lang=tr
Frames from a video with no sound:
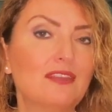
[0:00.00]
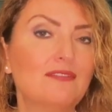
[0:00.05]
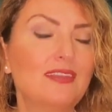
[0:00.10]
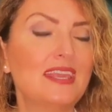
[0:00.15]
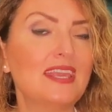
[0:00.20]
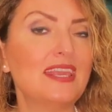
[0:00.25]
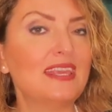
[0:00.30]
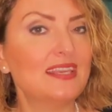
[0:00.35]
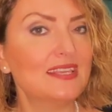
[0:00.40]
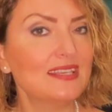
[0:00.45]
ve
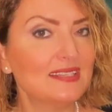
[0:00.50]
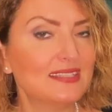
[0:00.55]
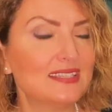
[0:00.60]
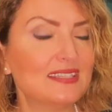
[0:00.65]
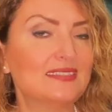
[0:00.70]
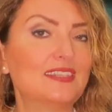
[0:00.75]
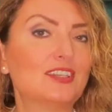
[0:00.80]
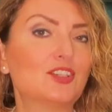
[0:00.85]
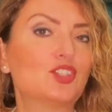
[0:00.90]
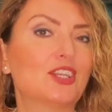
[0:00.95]
iki
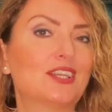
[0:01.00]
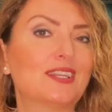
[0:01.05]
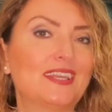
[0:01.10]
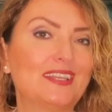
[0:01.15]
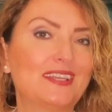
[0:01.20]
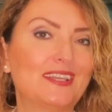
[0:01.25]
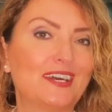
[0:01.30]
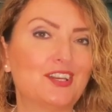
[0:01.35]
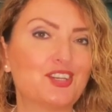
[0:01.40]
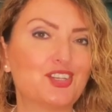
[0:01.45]
zıtlaşan
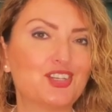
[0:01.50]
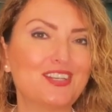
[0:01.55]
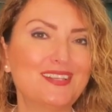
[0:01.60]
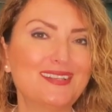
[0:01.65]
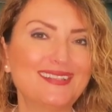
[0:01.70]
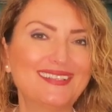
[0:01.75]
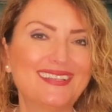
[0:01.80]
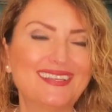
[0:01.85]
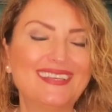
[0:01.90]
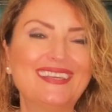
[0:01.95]

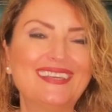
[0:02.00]
enerji